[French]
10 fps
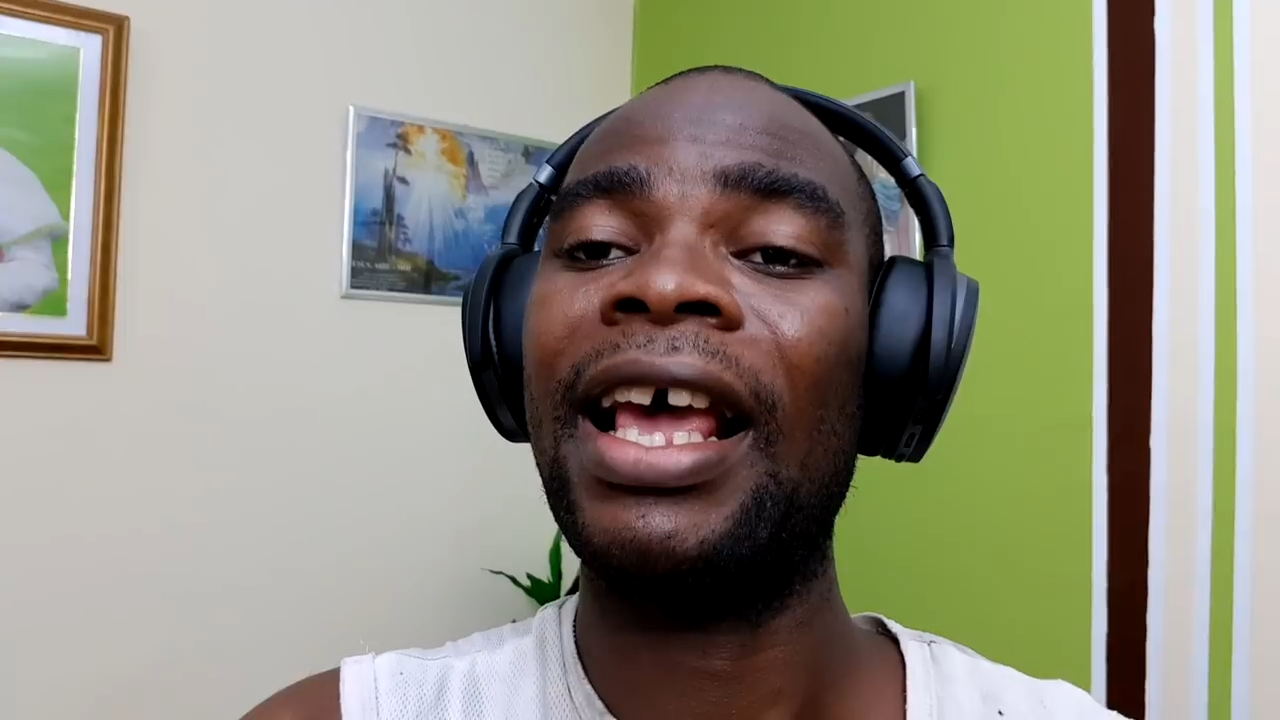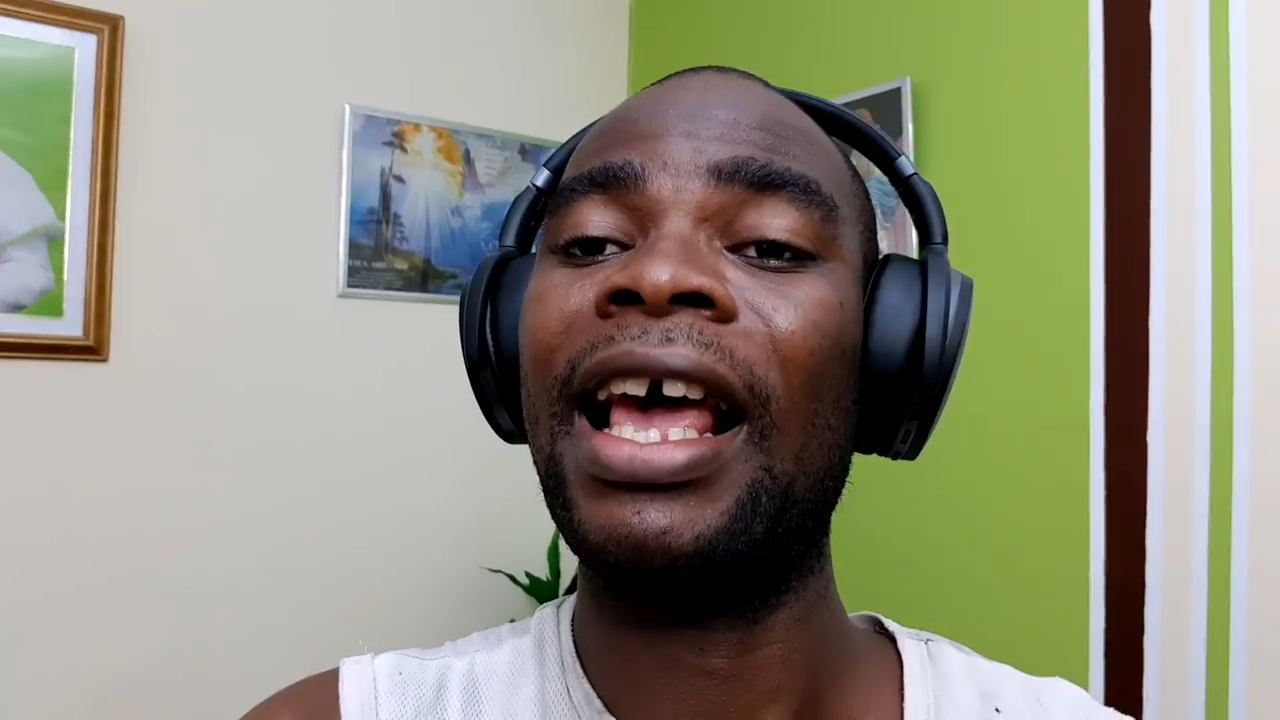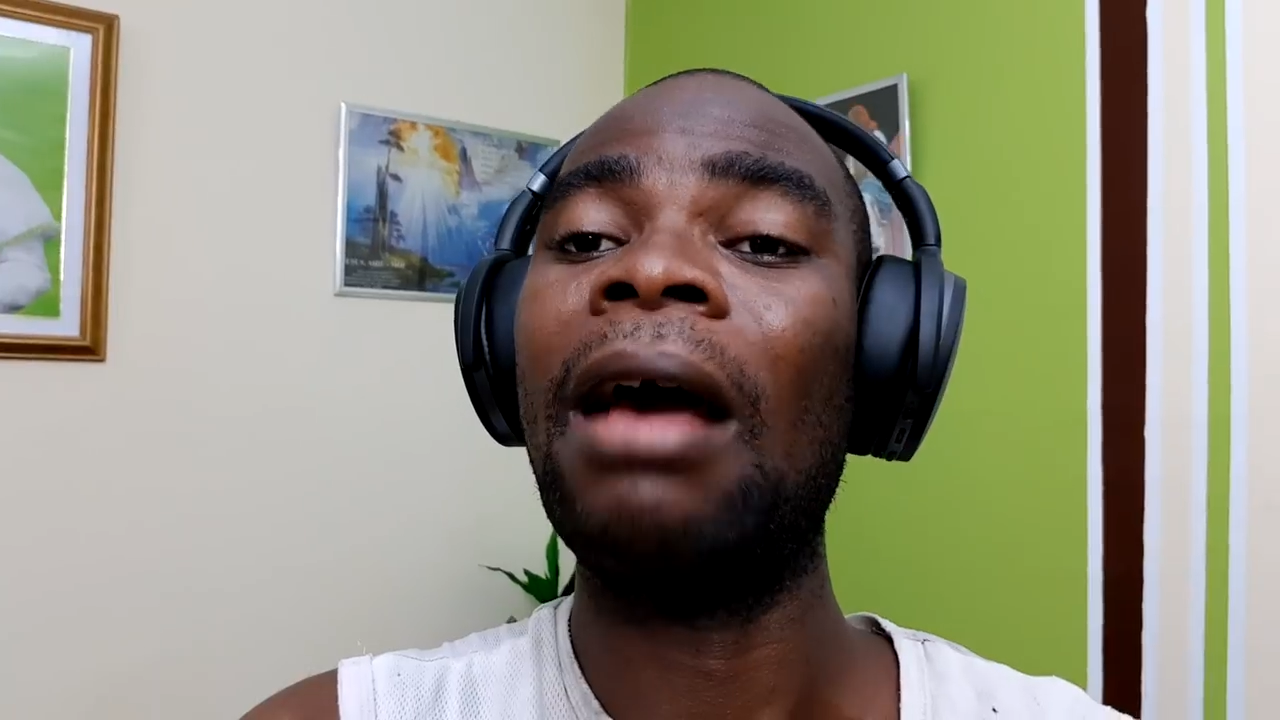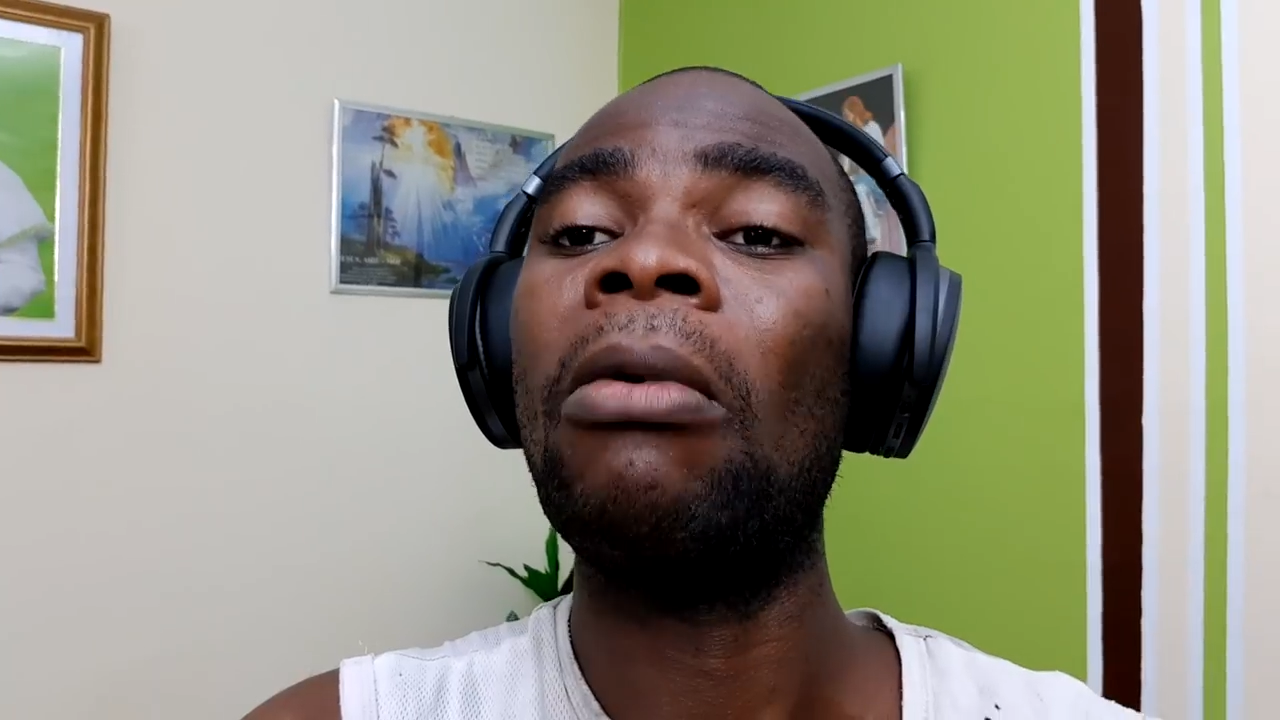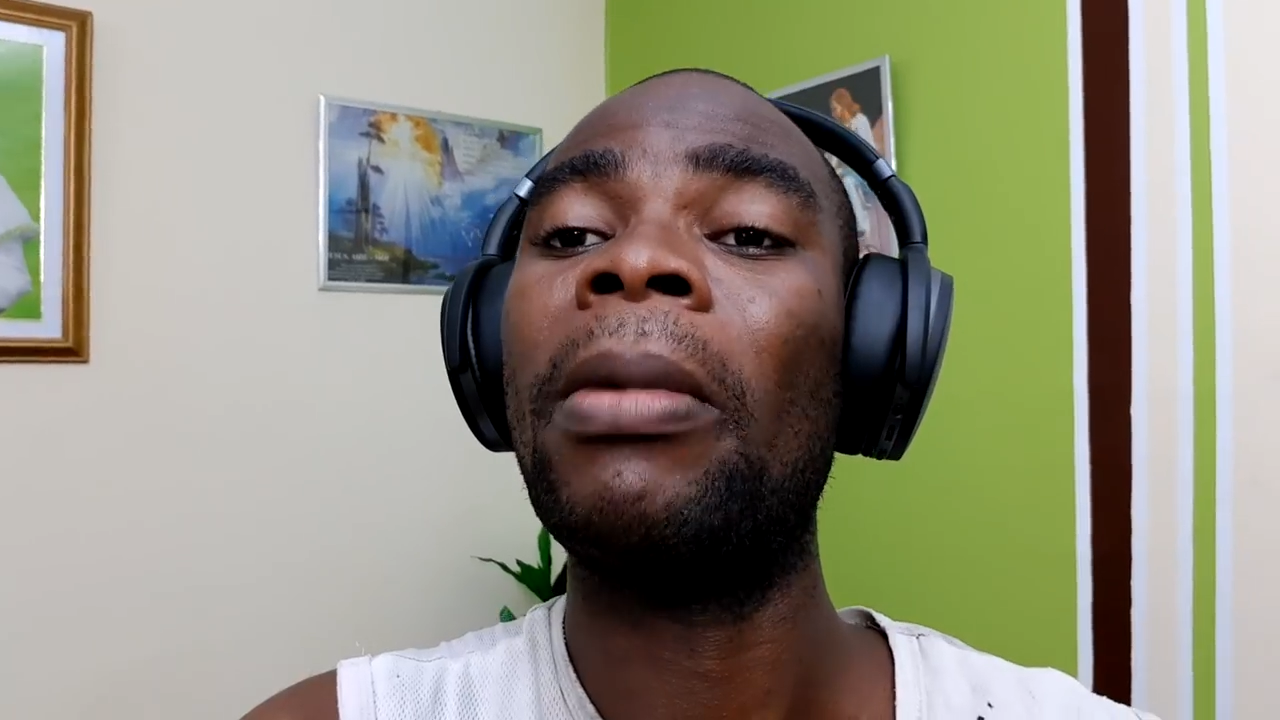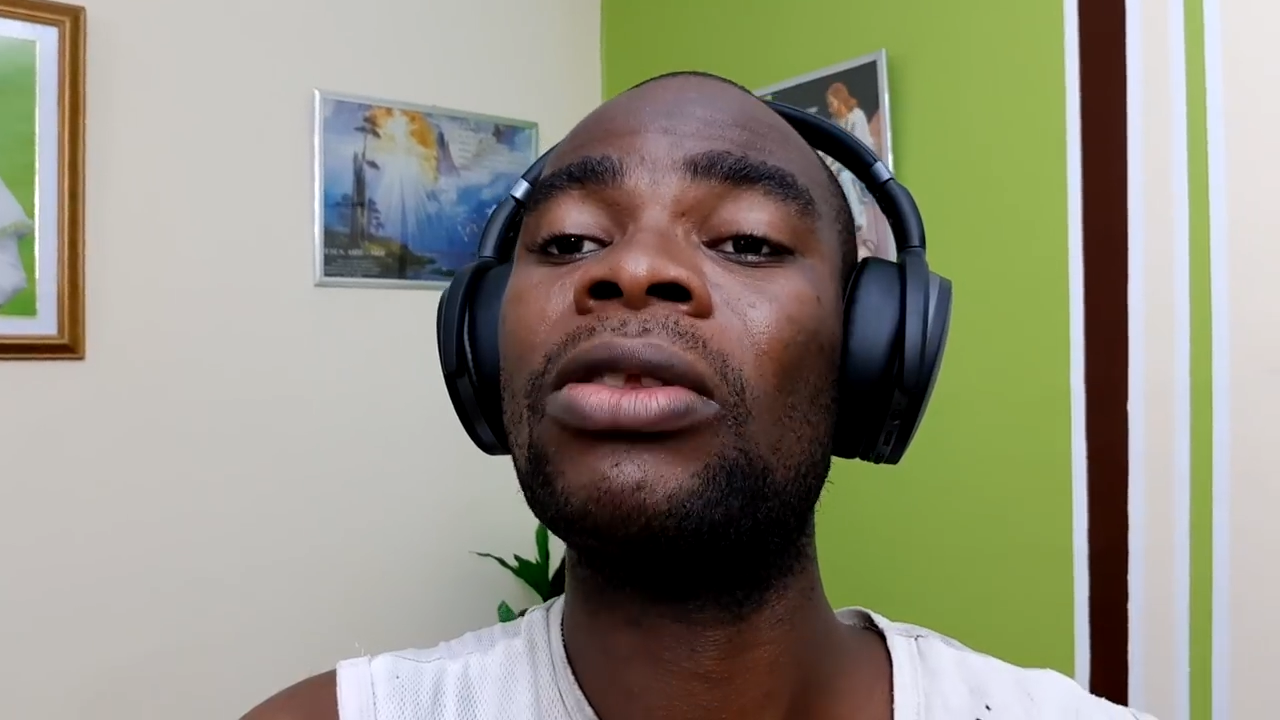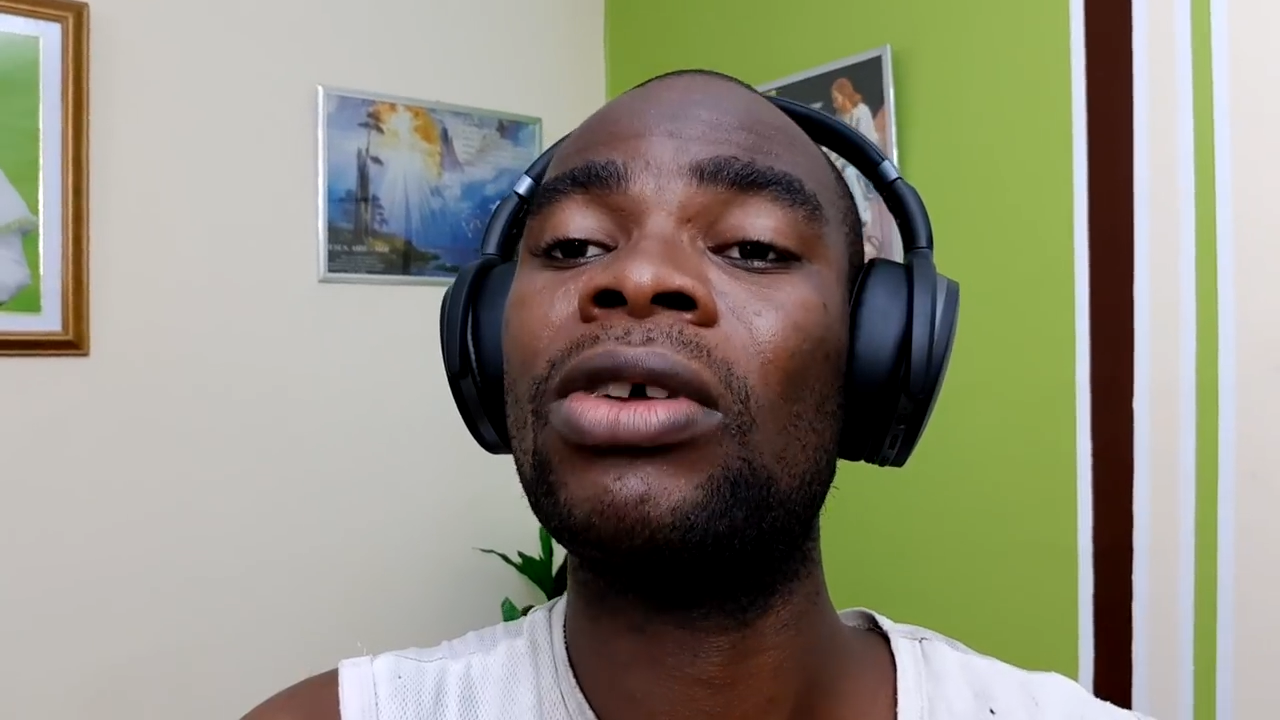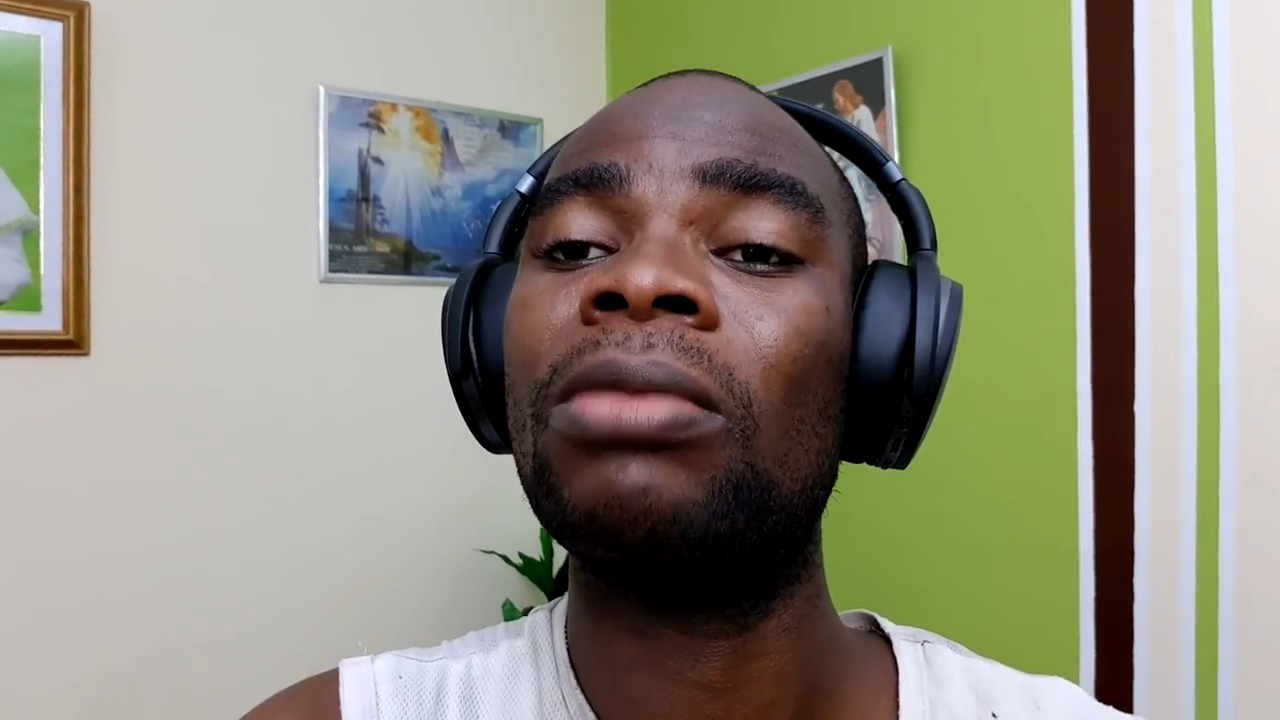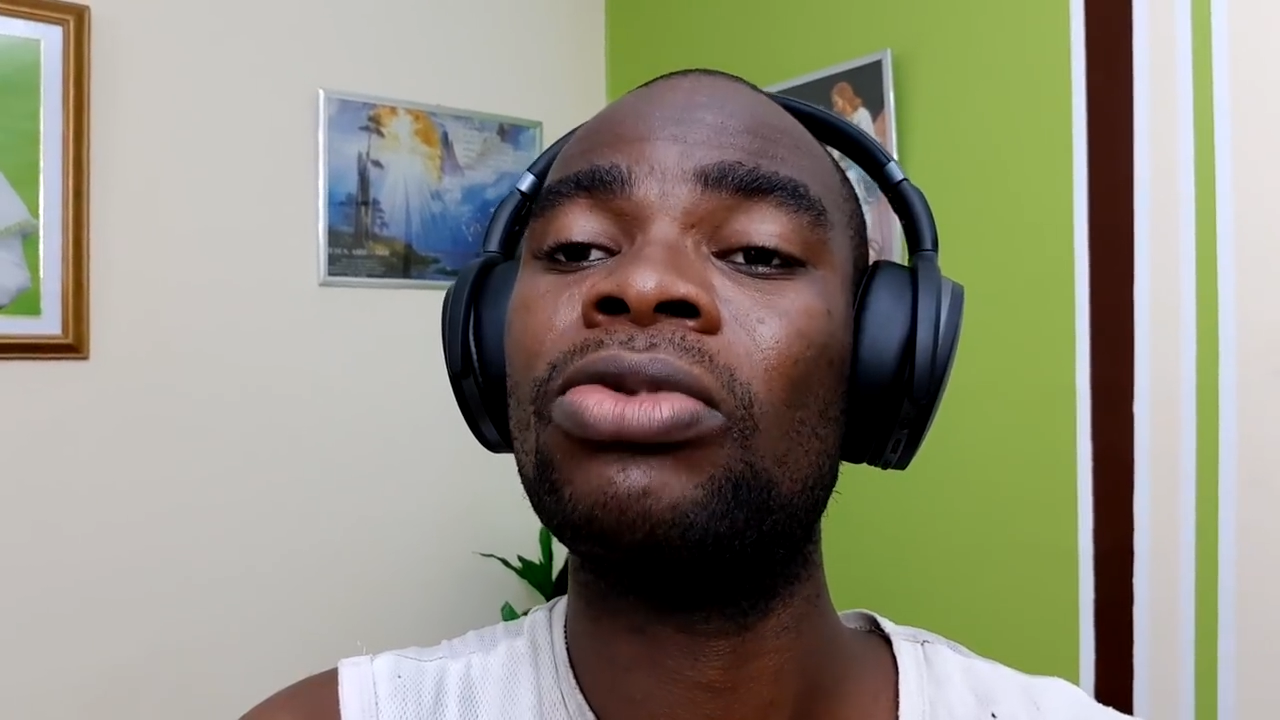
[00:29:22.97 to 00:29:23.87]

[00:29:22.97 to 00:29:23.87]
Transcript: à un moment donné